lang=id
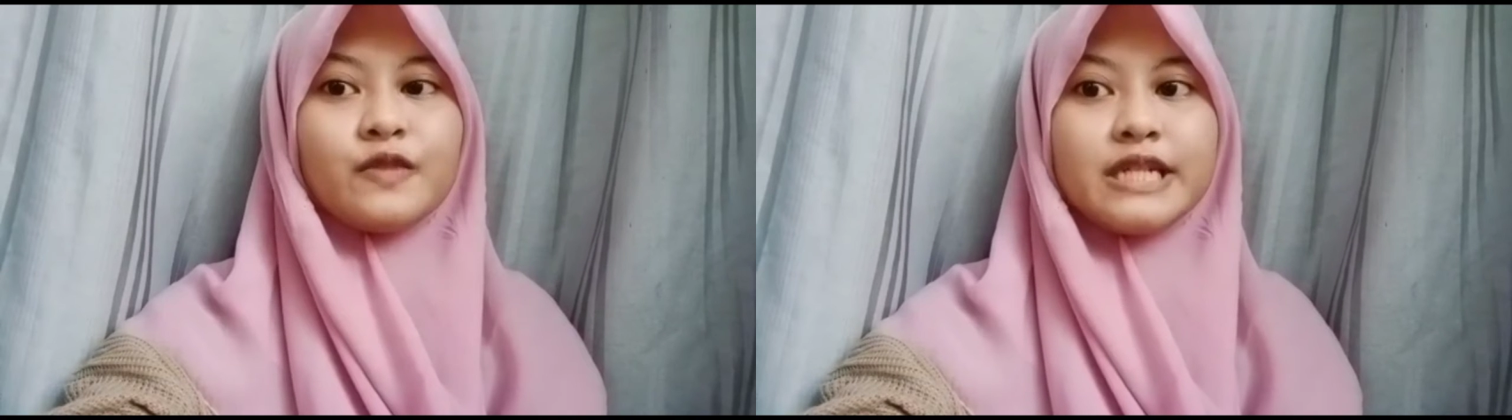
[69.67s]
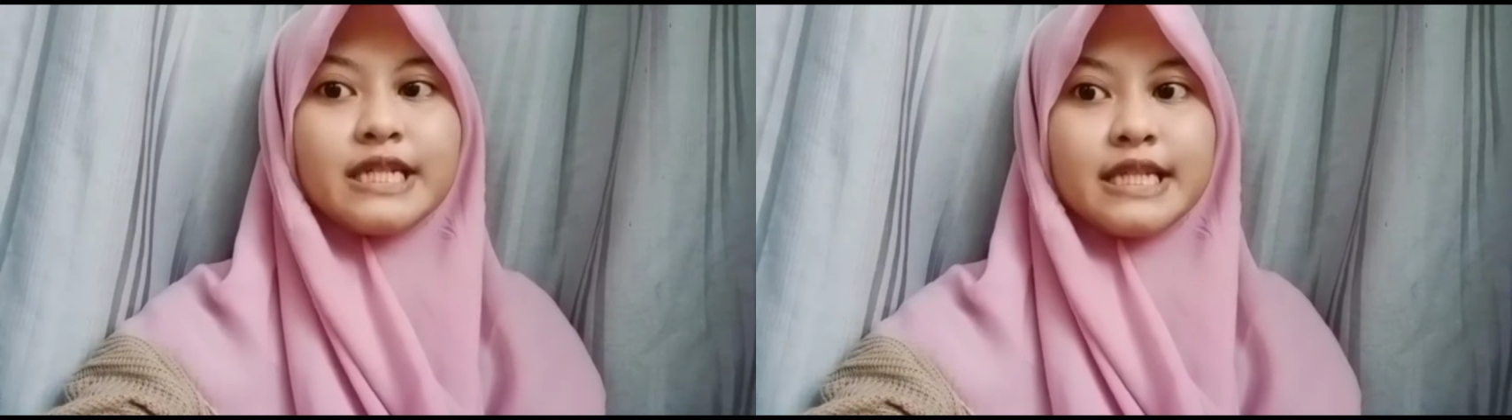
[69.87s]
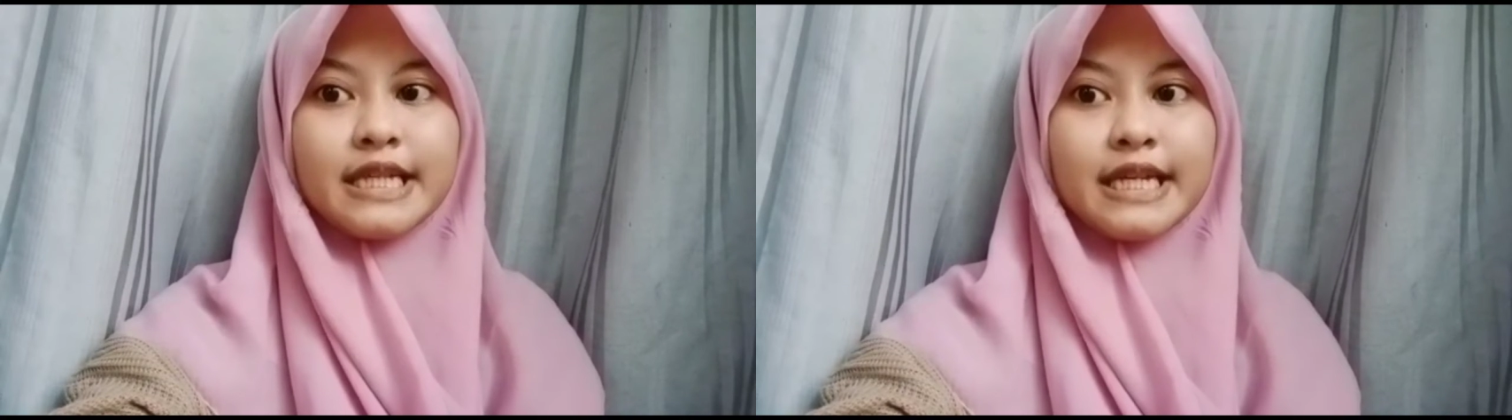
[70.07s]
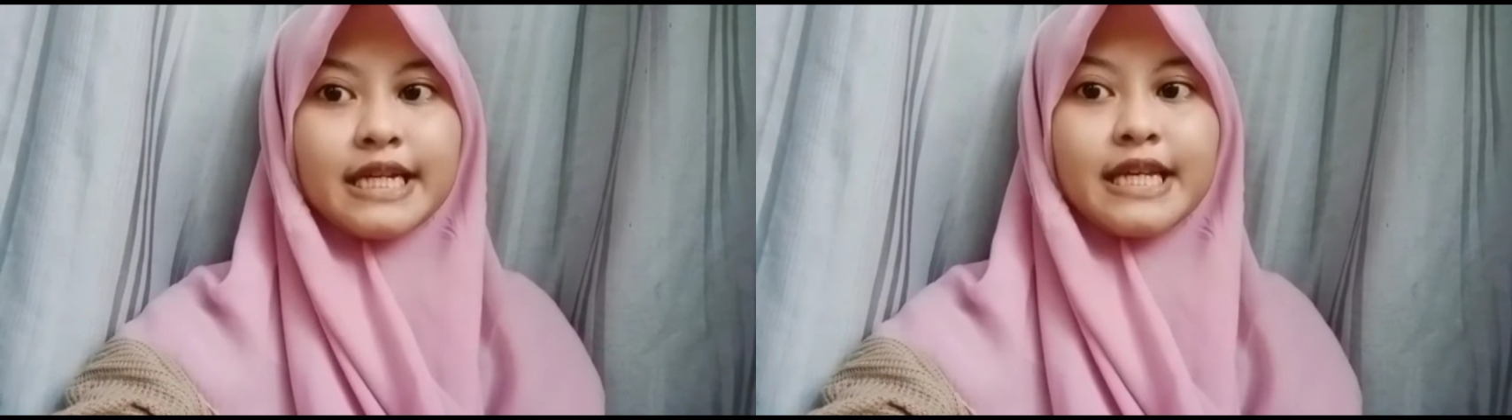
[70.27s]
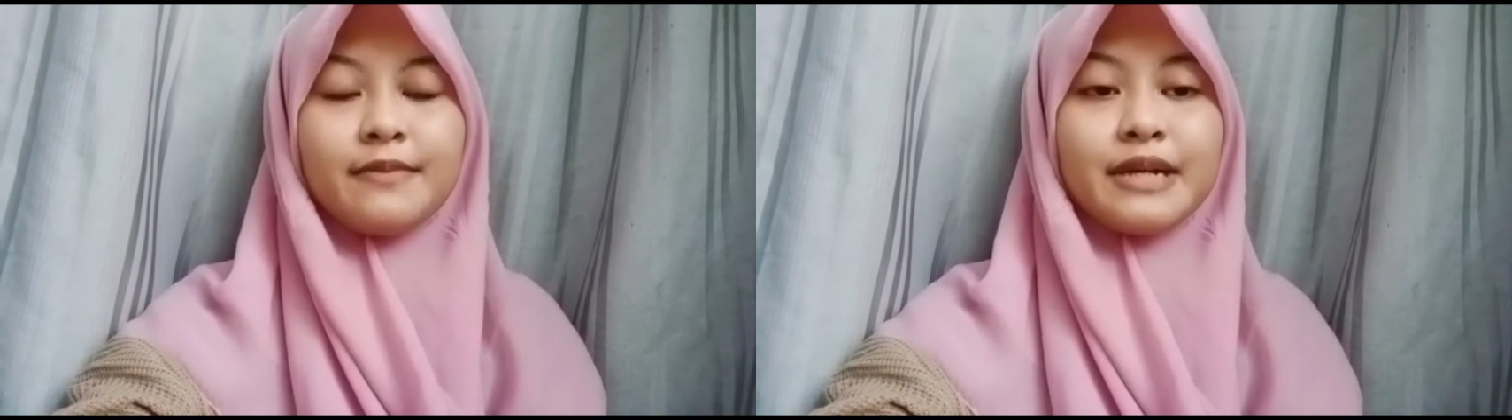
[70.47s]
fisik
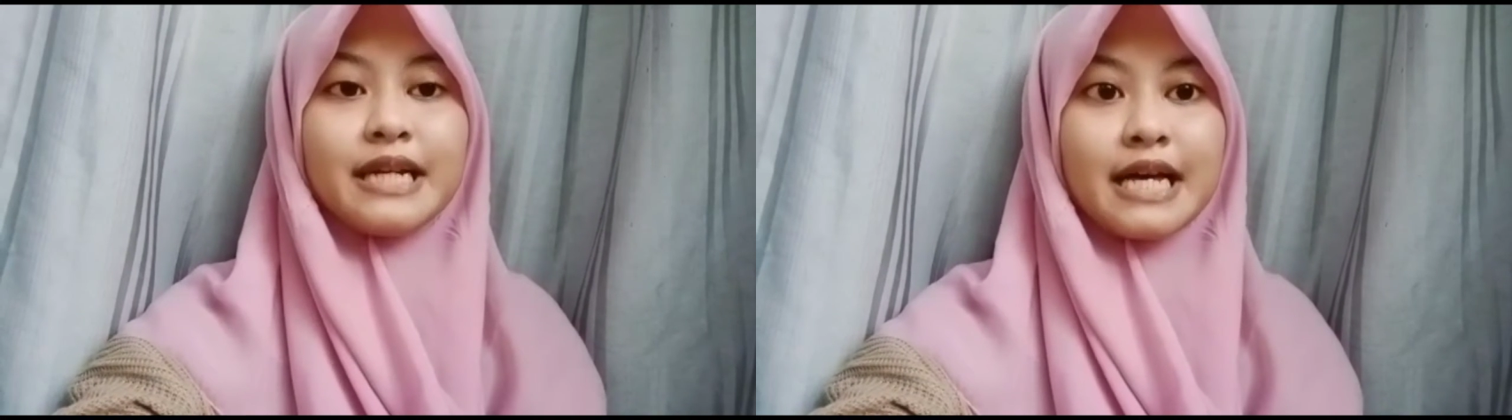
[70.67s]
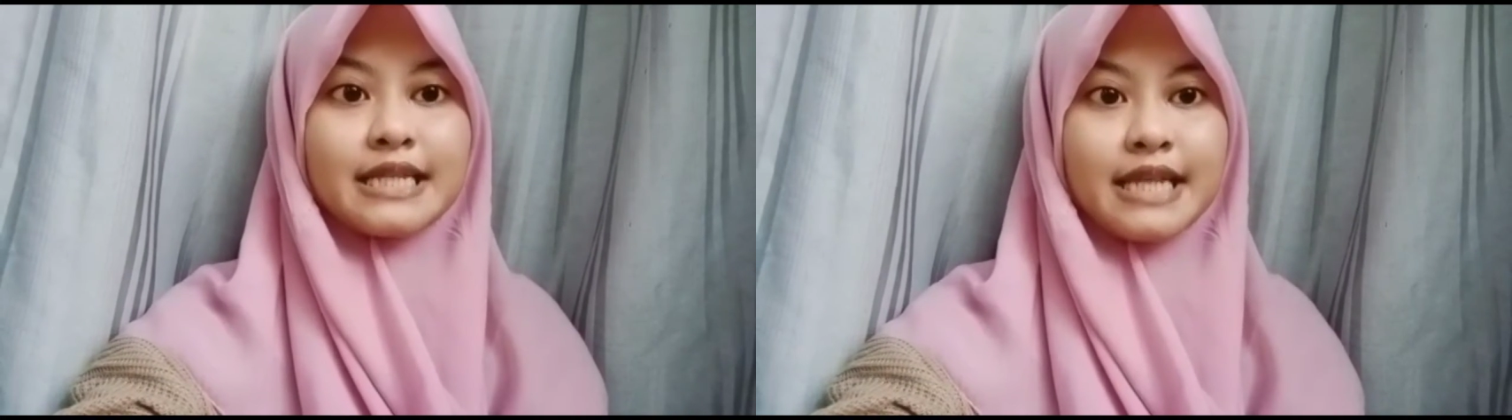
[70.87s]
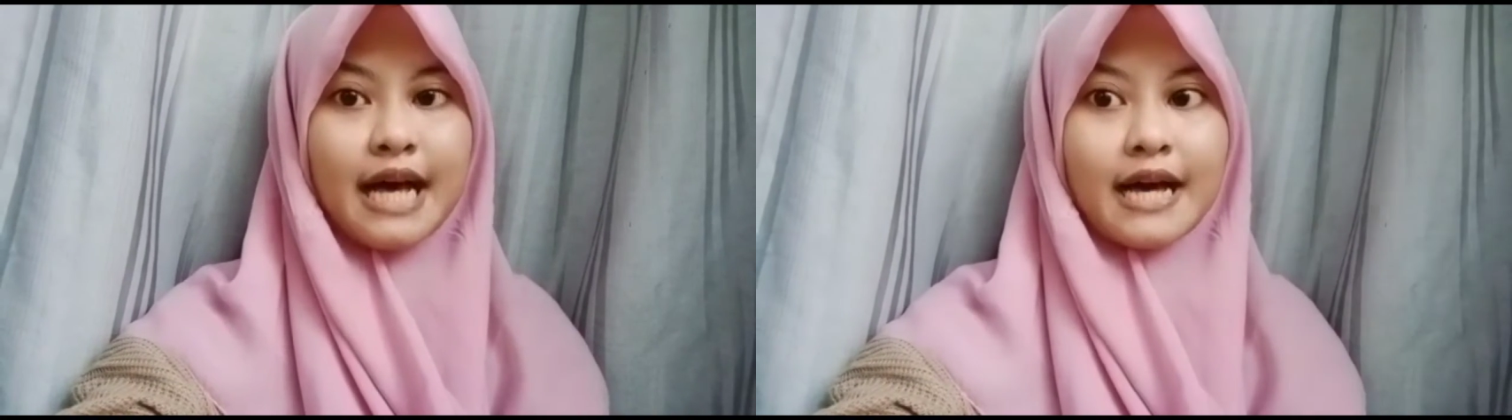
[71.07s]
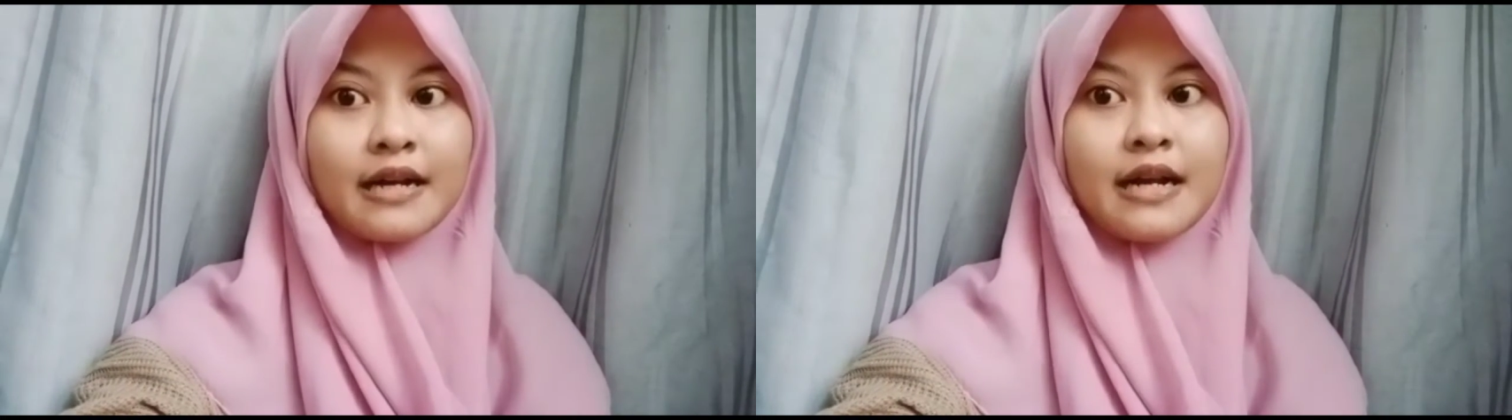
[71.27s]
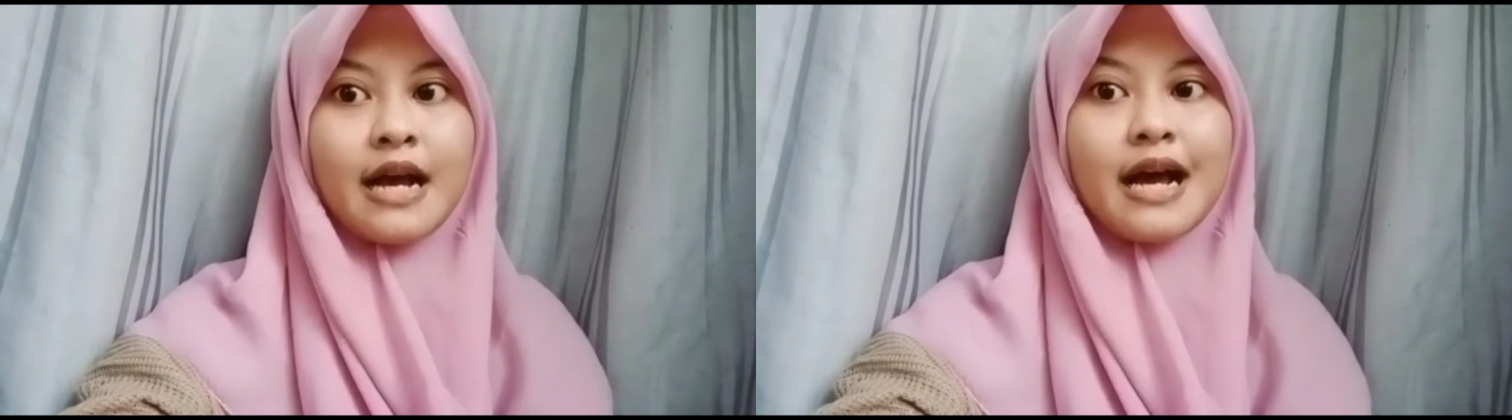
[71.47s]
yang mendasar